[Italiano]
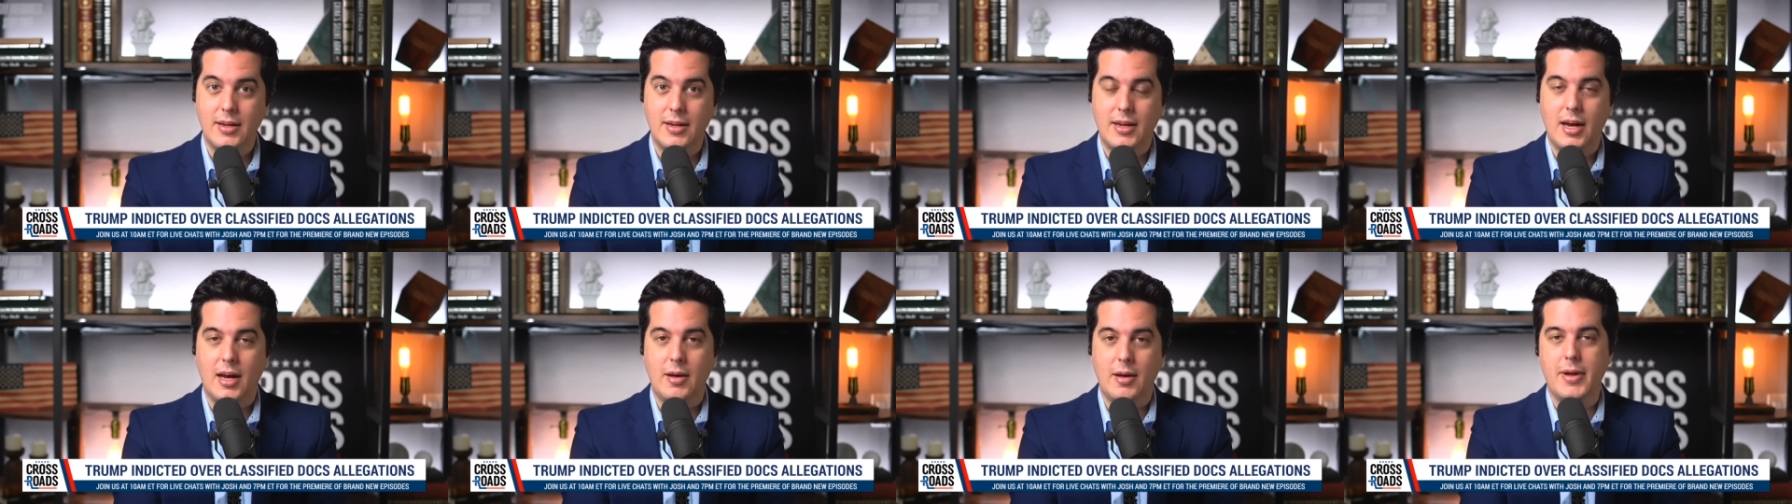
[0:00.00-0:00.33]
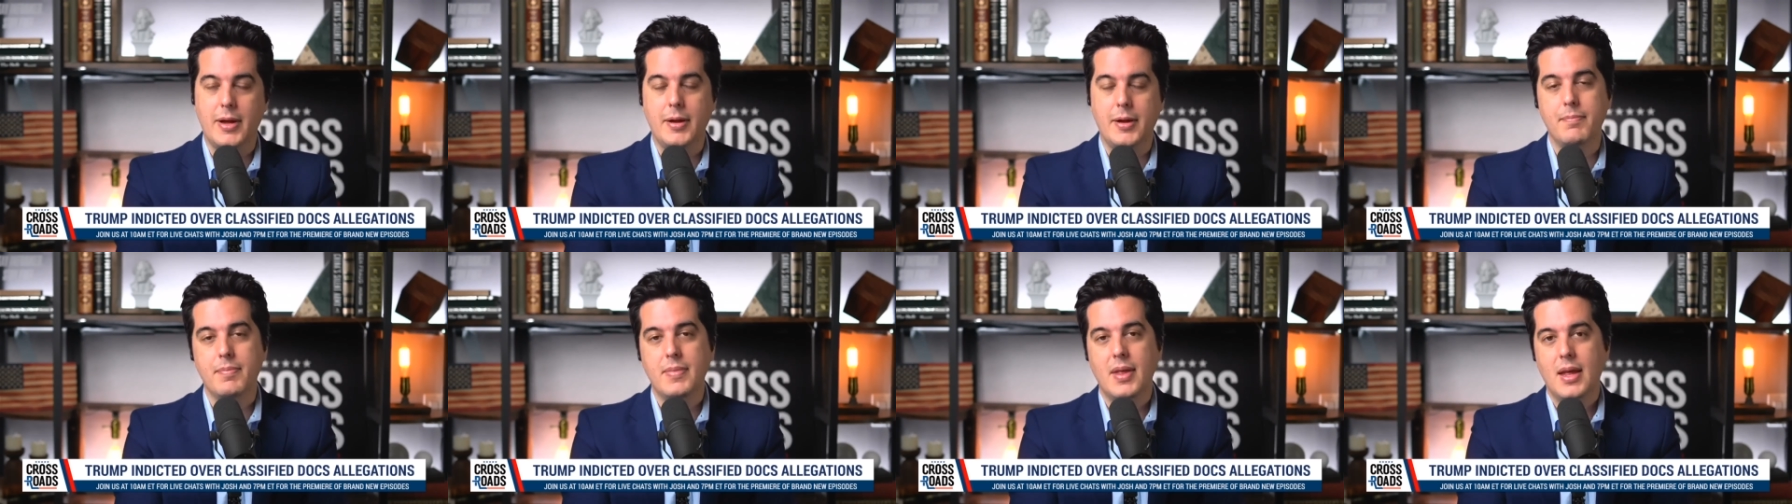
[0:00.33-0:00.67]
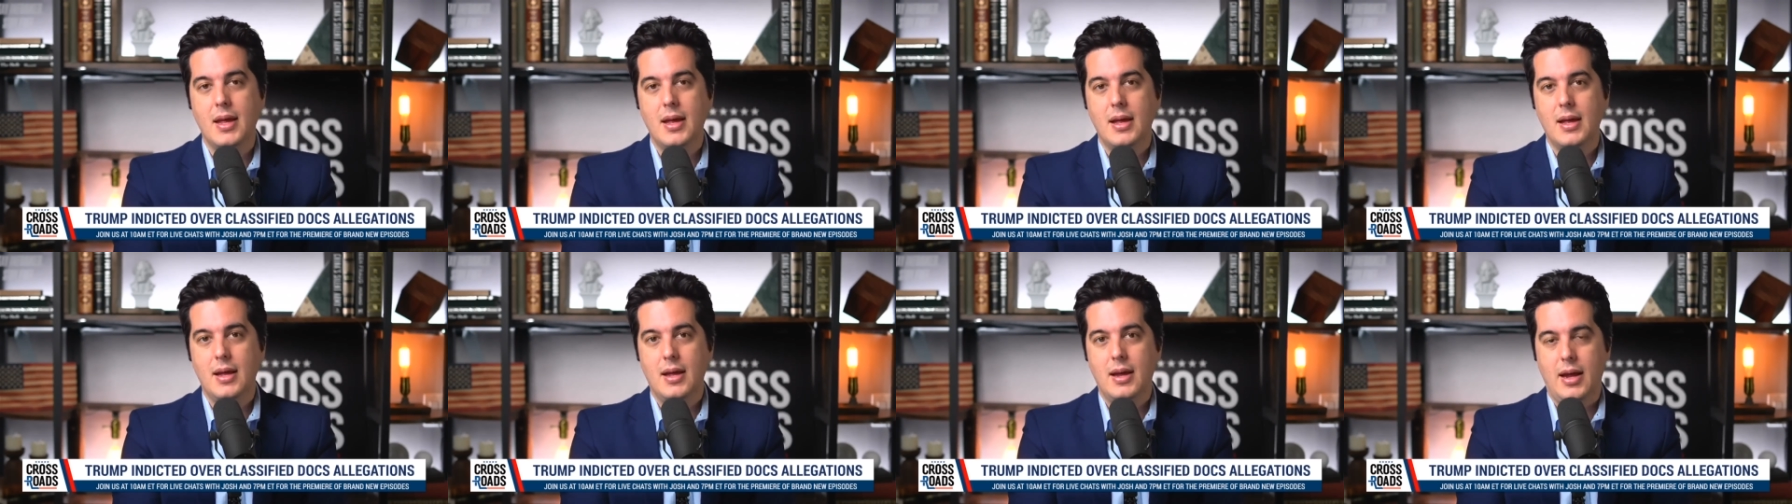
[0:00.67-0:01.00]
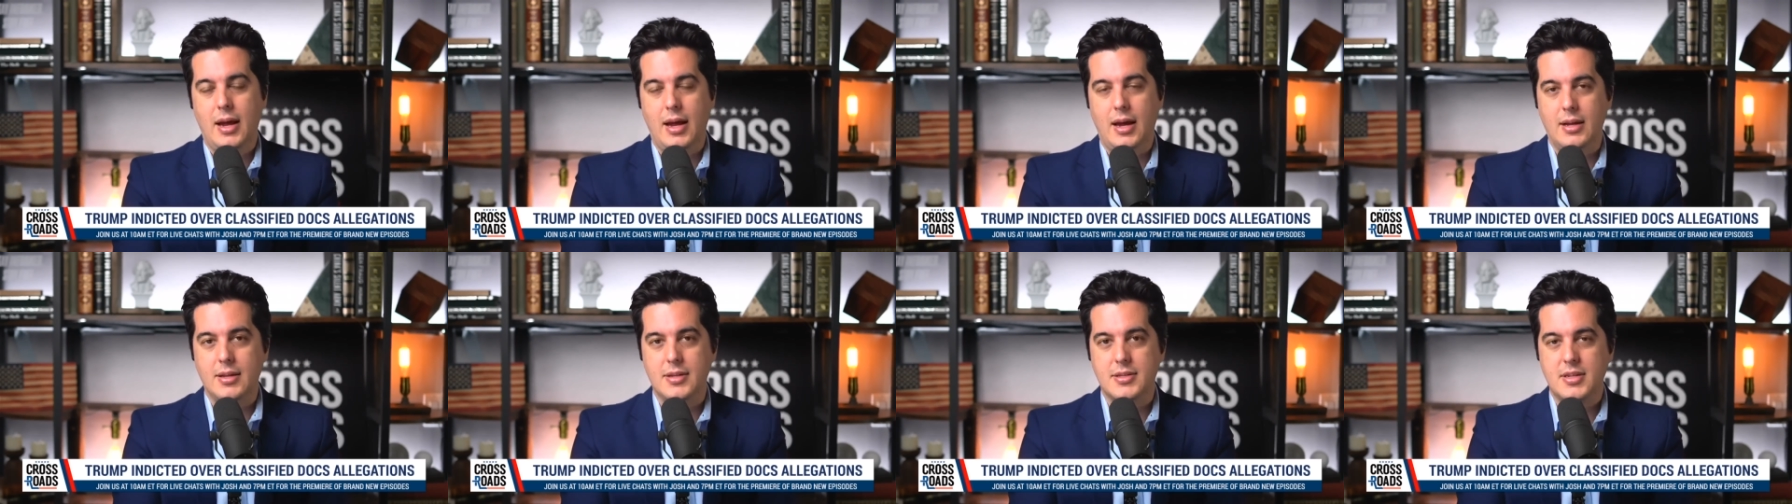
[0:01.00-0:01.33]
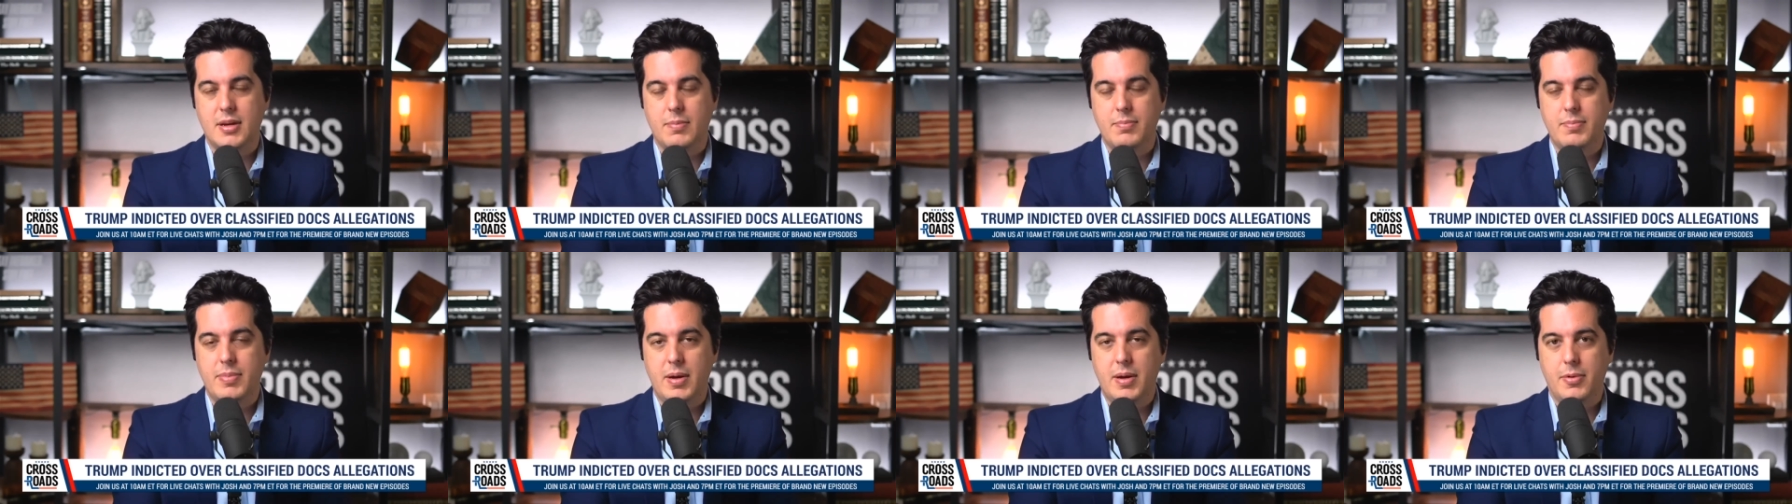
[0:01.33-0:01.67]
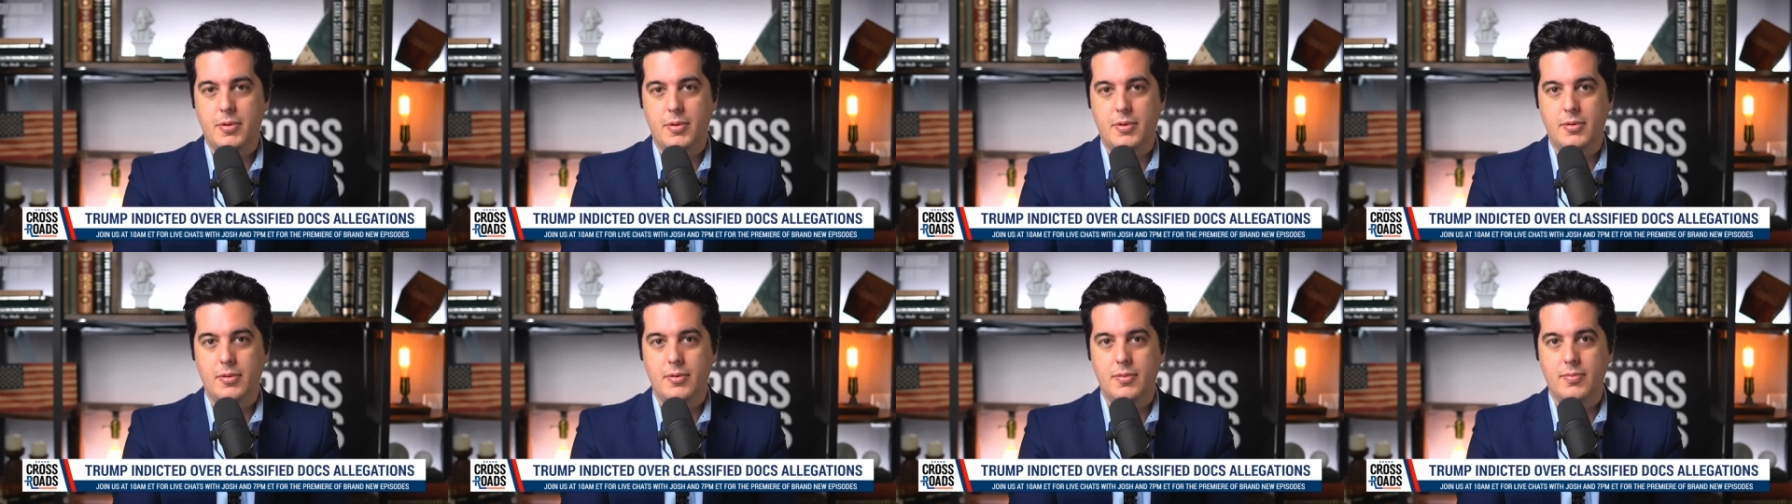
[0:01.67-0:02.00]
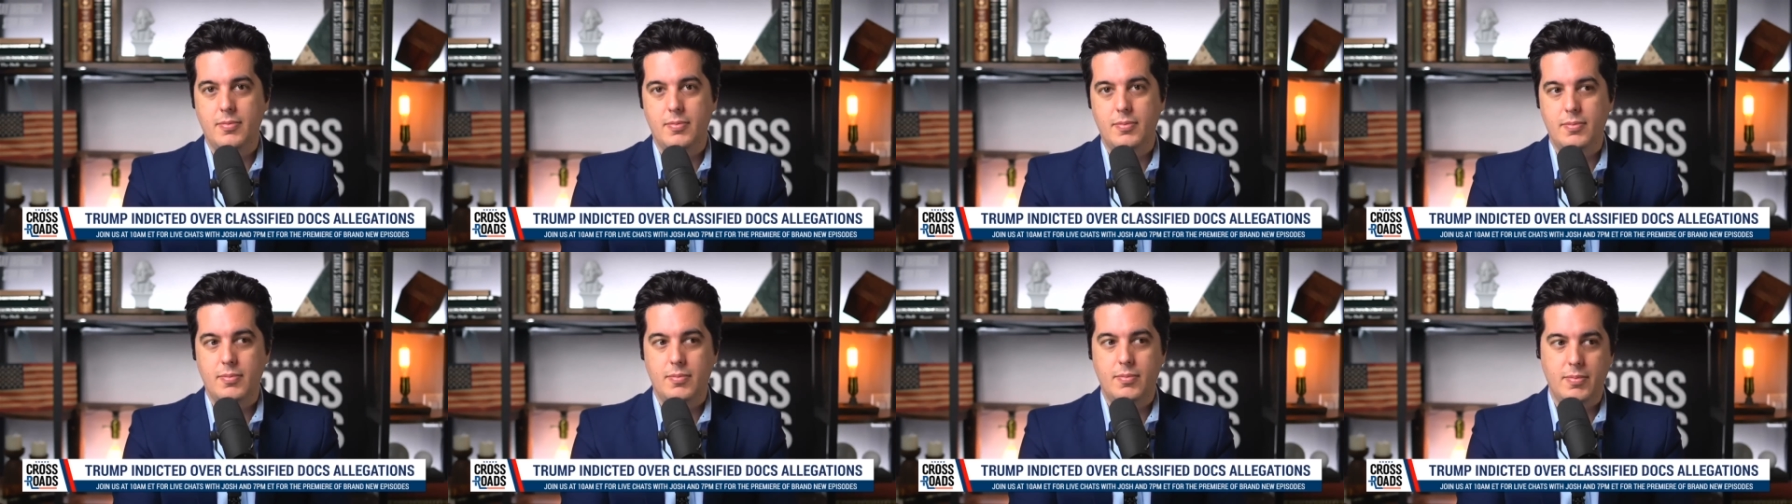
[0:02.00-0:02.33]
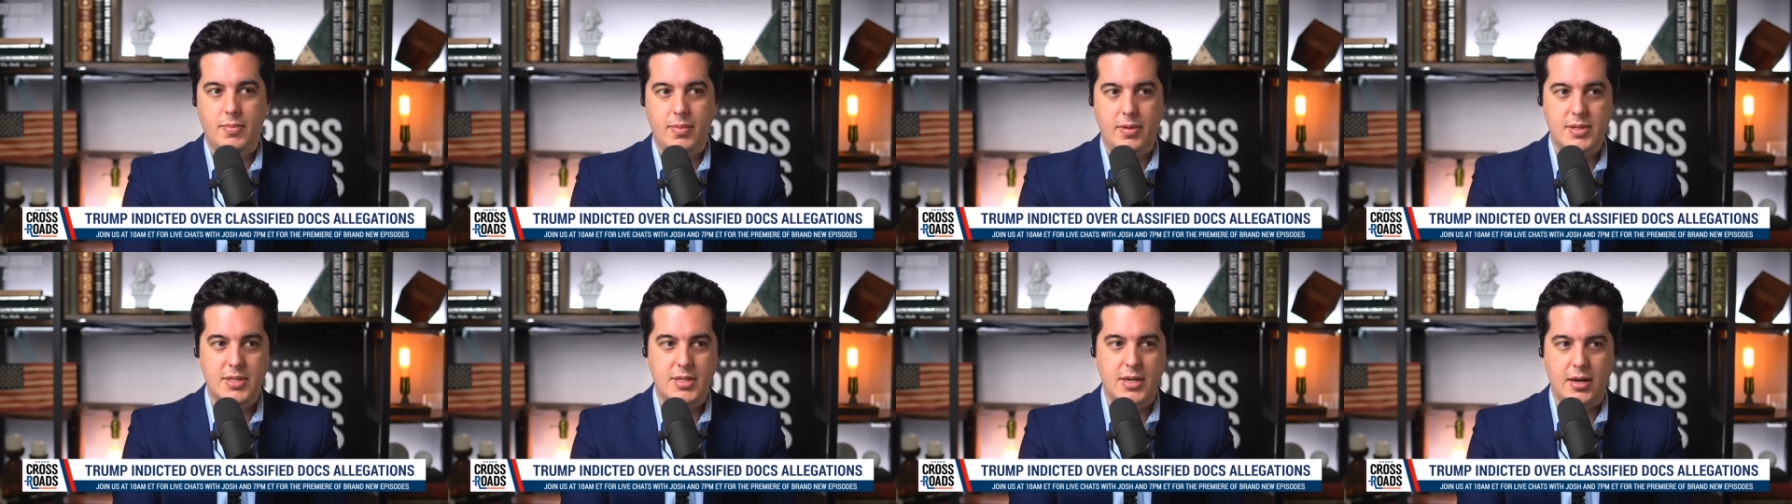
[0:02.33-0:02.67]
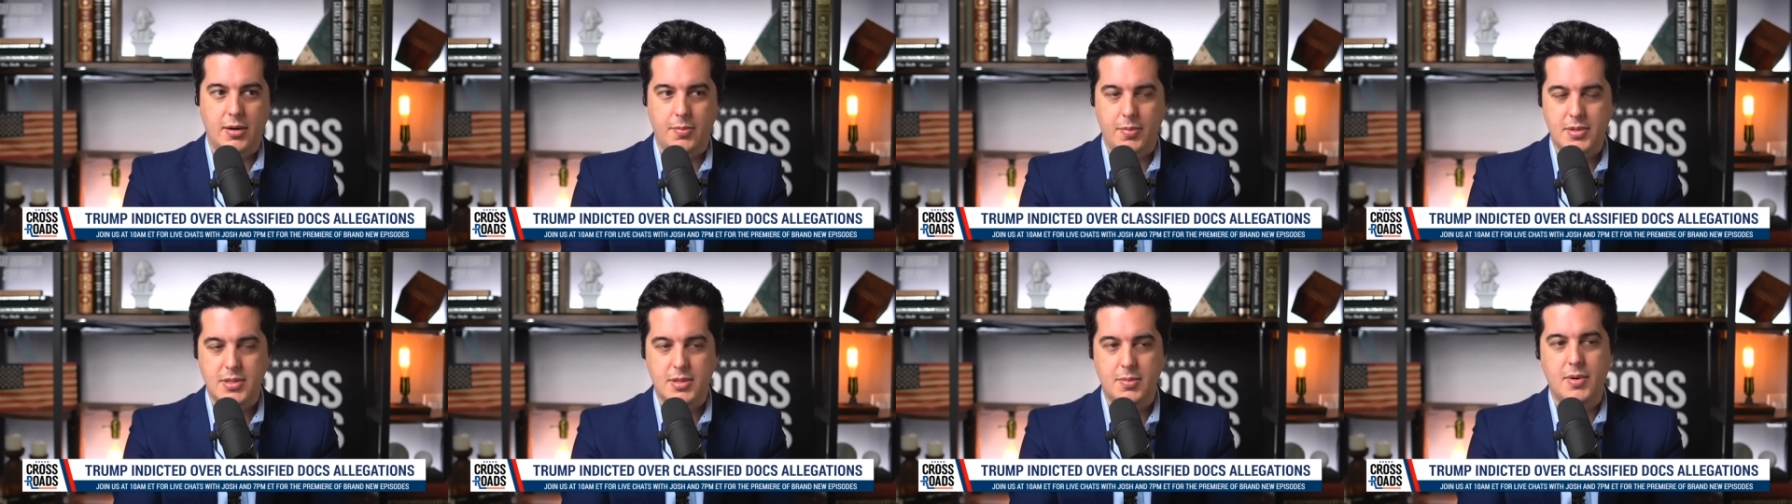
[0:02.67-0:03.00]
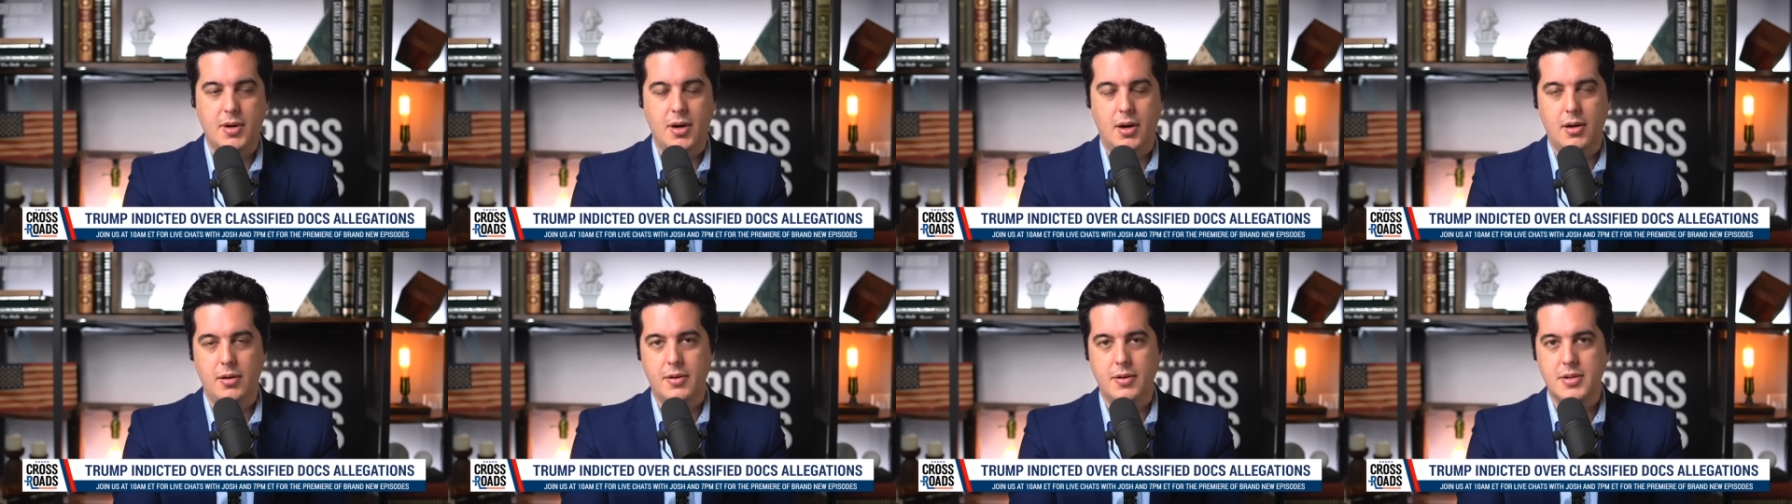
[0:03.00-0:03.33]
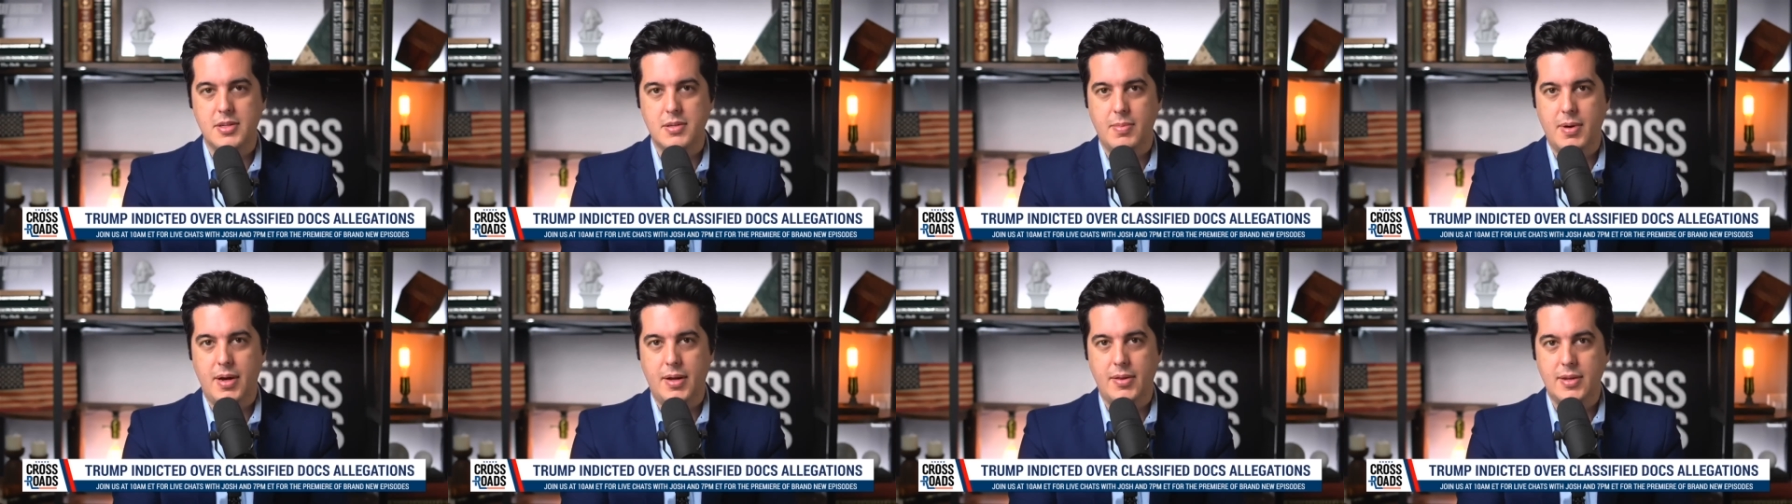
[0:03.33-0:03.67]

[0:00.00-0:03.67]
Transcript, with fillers: colpirlo è quello per il 6 gennaio, che è ancora in corso.